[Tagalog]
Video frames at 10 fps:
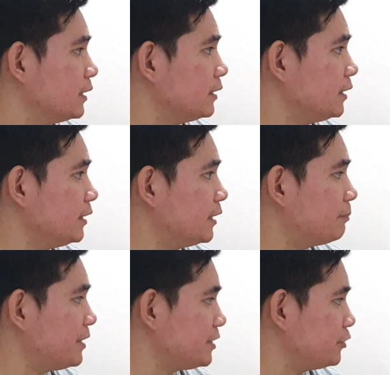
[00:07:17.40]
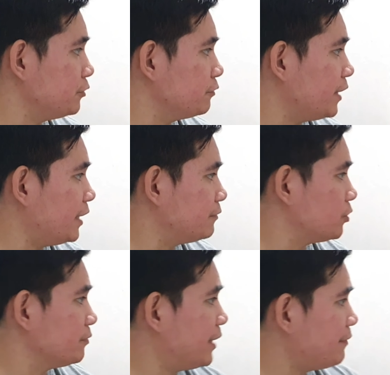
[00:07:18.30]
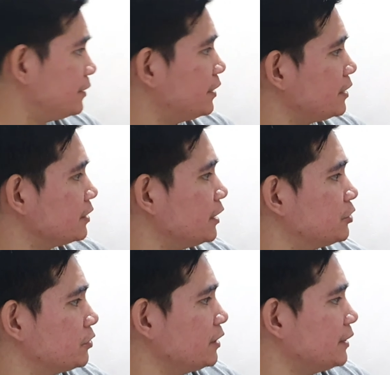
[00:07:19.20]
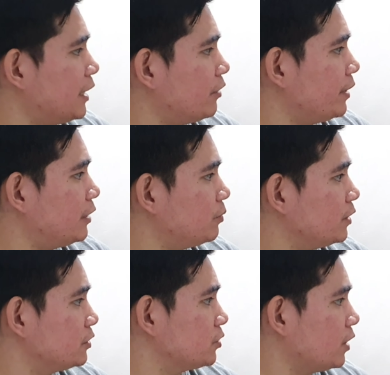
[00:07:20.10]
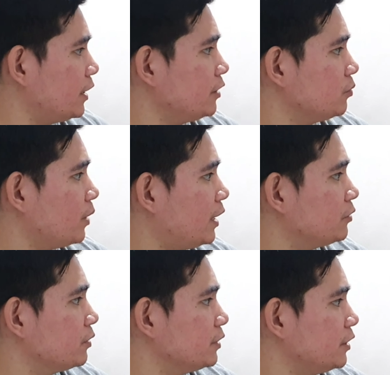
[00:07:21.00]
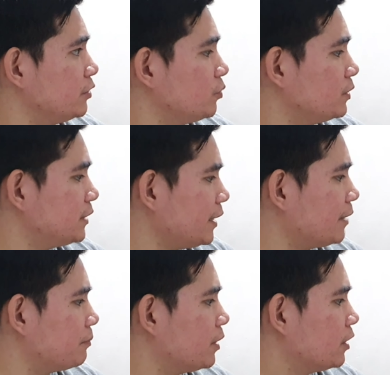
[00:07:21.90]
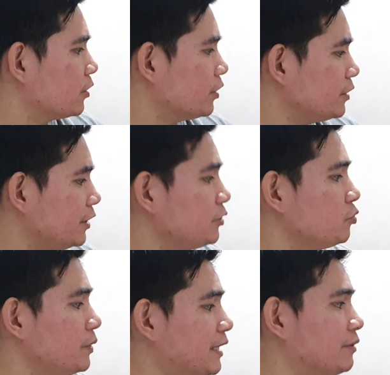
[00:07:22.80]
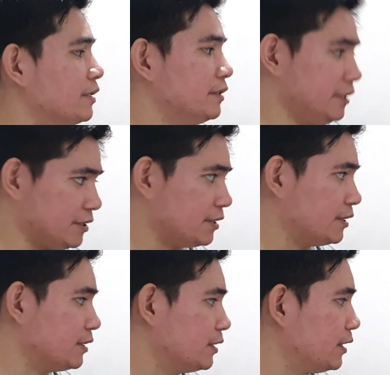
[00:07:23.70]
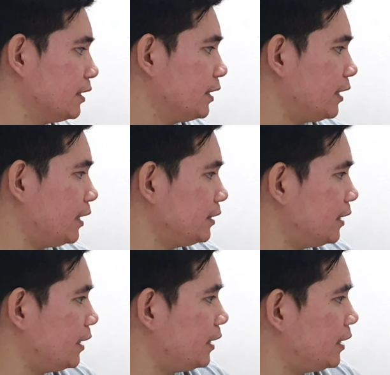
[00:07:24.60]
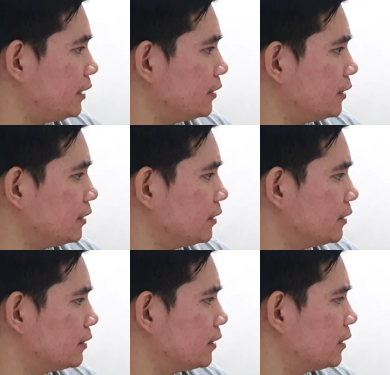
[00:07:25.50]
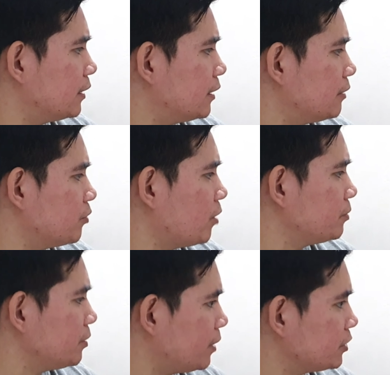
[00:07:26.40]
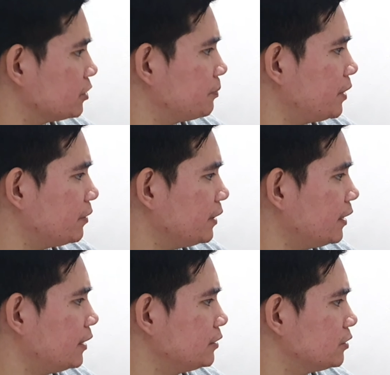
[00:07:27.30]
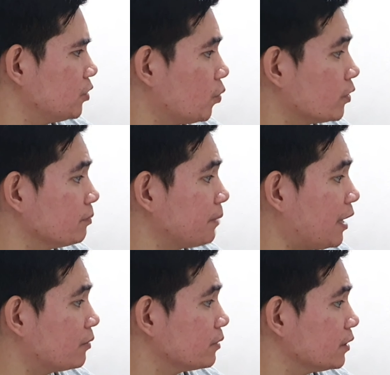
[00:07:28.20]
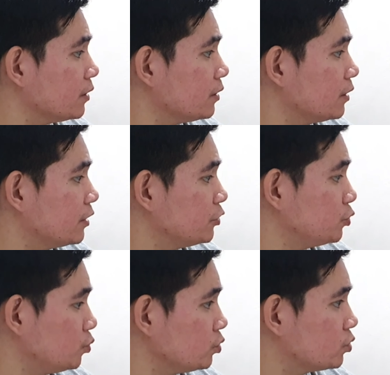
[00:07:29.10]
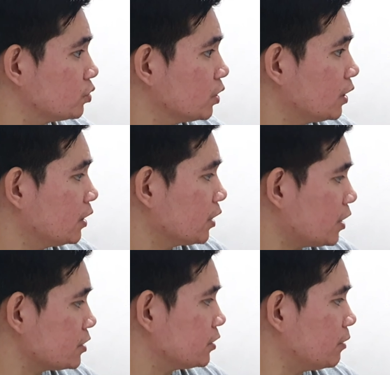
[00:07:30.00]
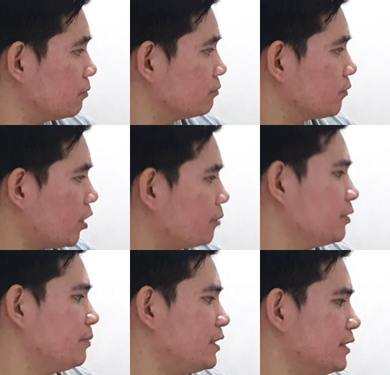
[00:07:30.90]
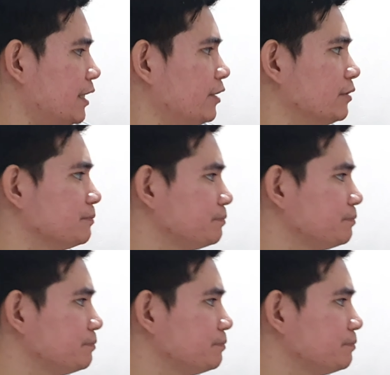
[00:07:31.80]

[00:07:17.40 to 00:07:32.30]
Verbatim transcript: ni uh, PlayStation 5. So if you have a disc, insert it now and we'll install it while you continue with setup. Continue without a disc. And then, um, optimize experience, lower power use, custom. Optimize style.